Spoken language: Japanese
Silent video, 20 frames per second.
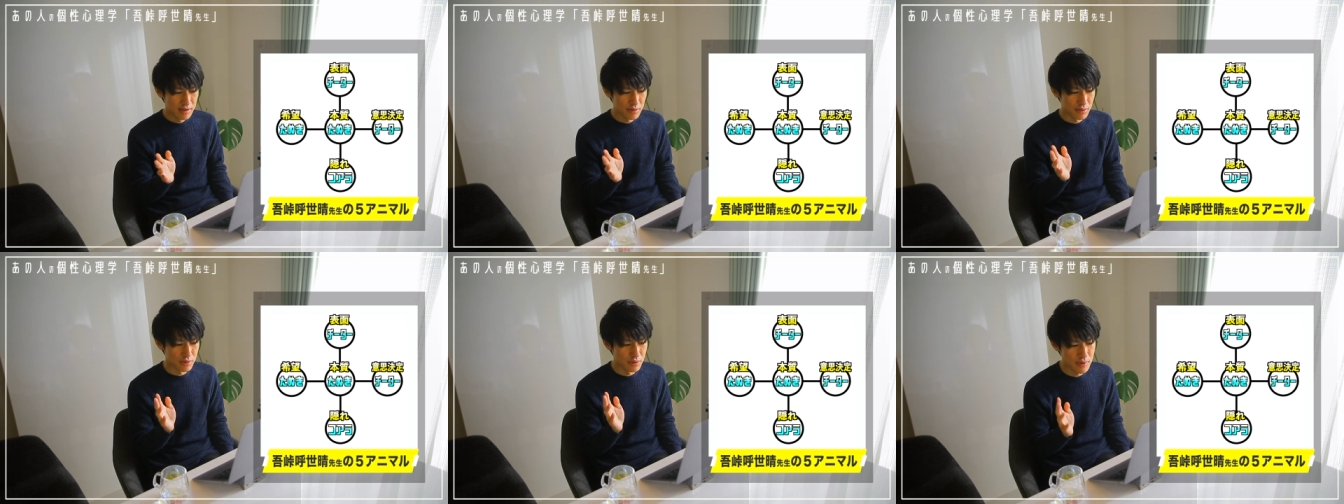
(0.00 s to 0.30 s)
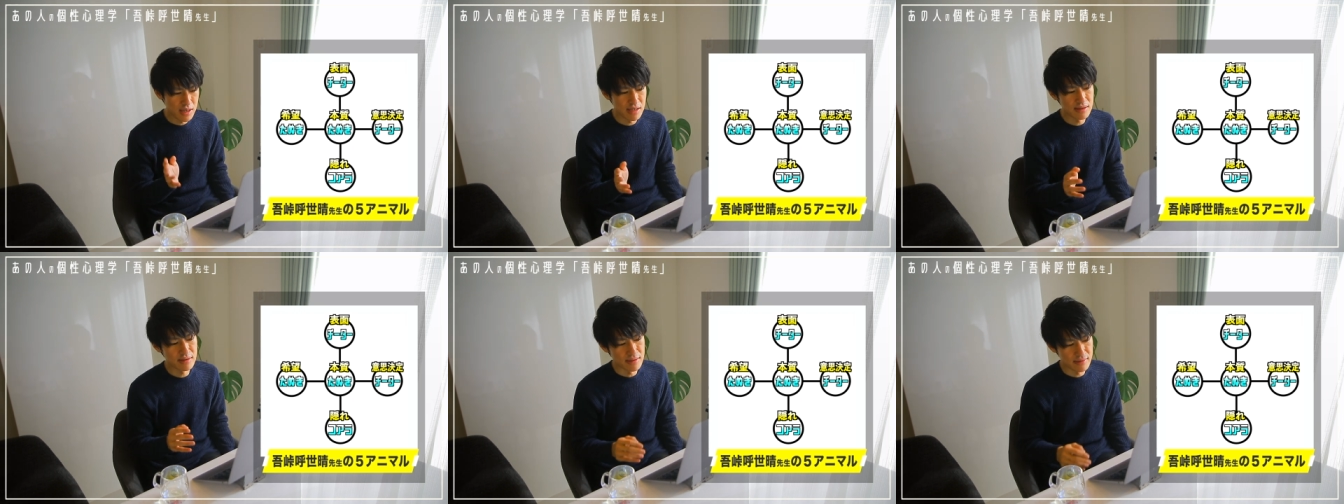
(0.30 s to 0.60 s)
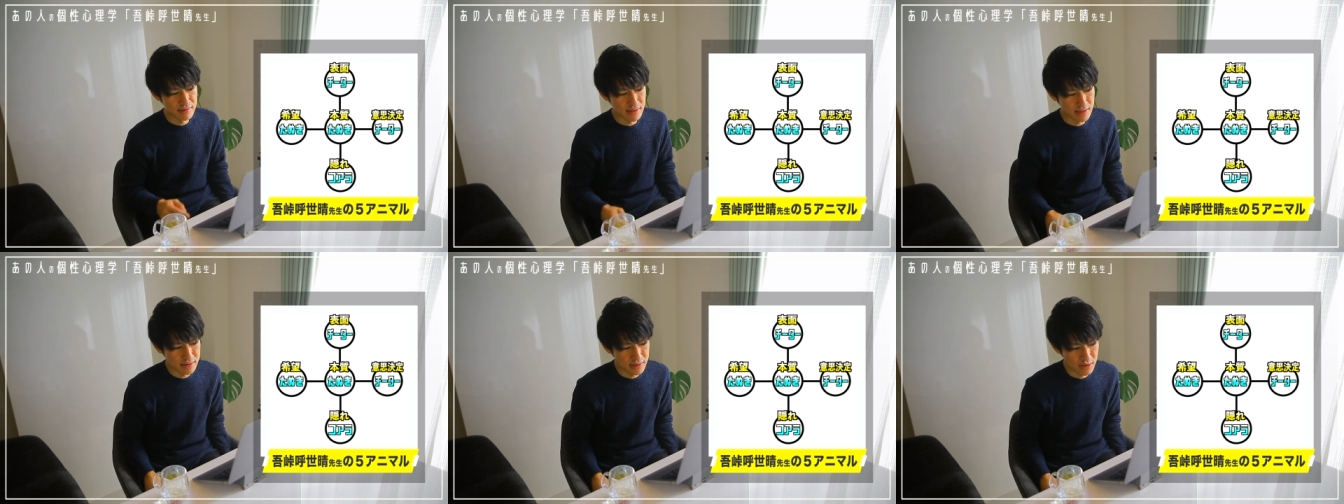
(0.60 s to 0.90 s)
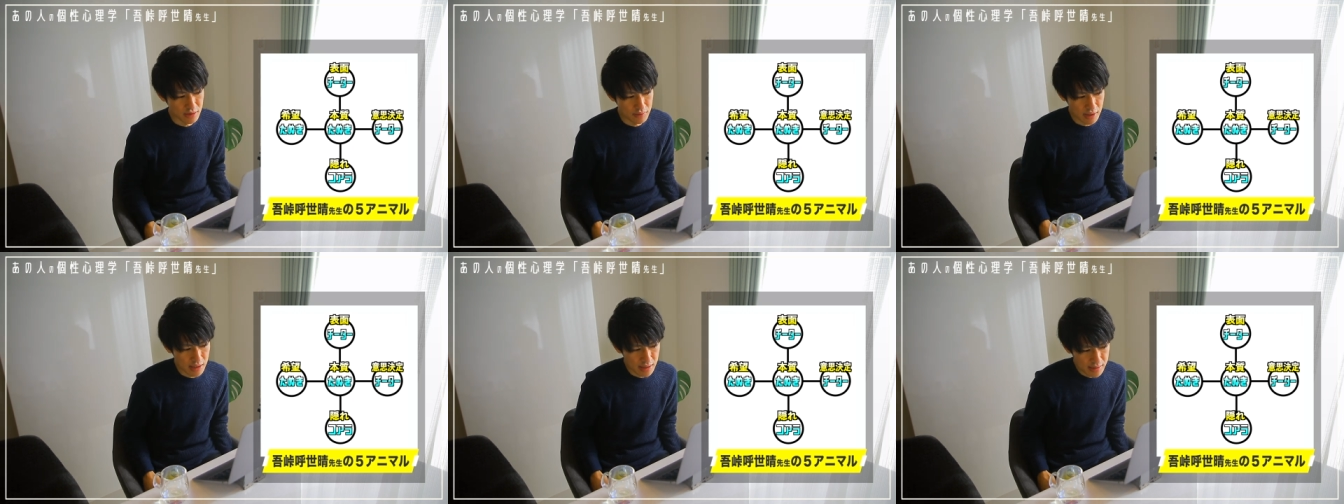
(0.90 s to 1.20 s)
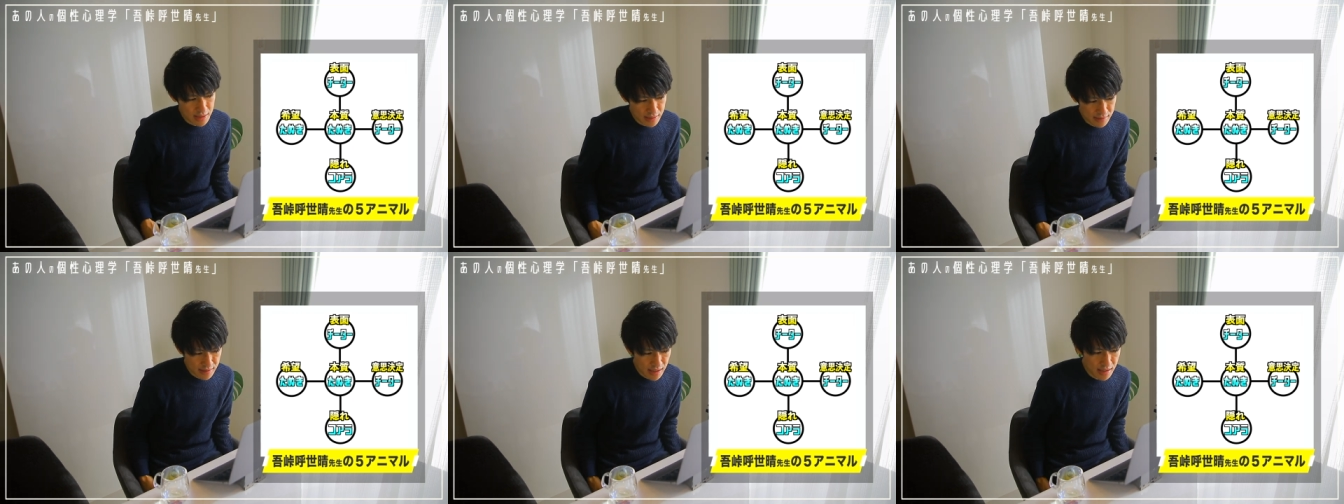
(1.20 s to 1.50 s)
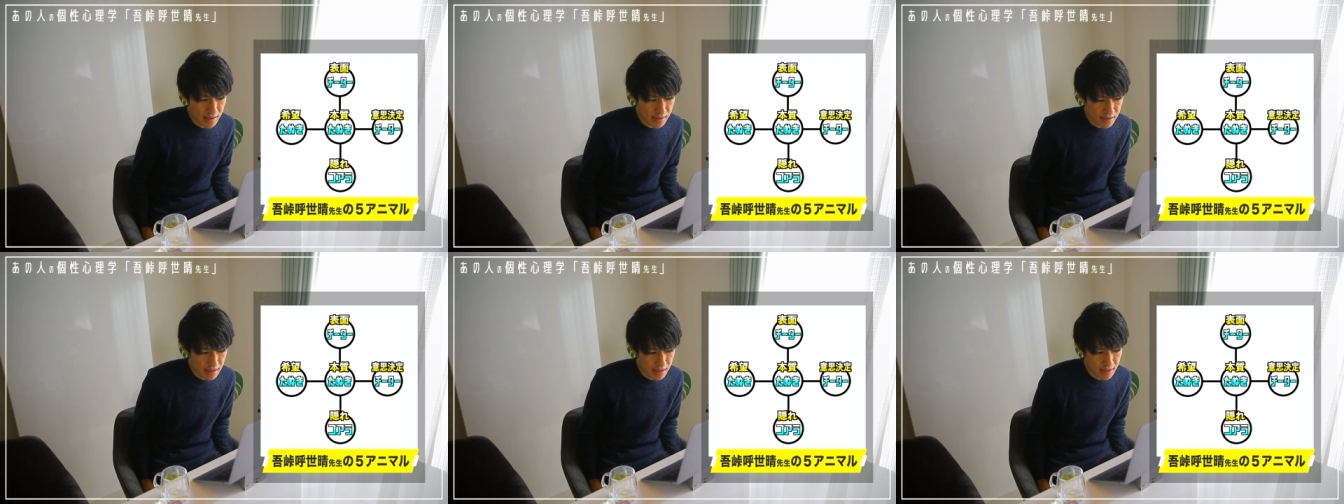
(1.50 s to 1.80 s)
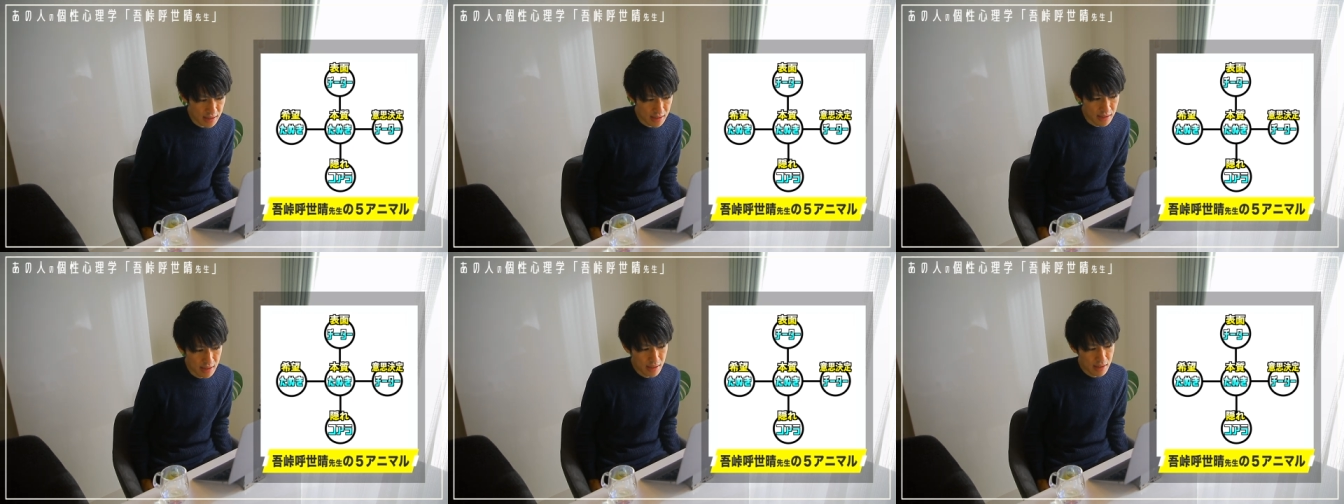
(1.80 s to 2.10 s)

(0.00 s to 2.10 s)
このワニ先生っていうのは。で、さらに、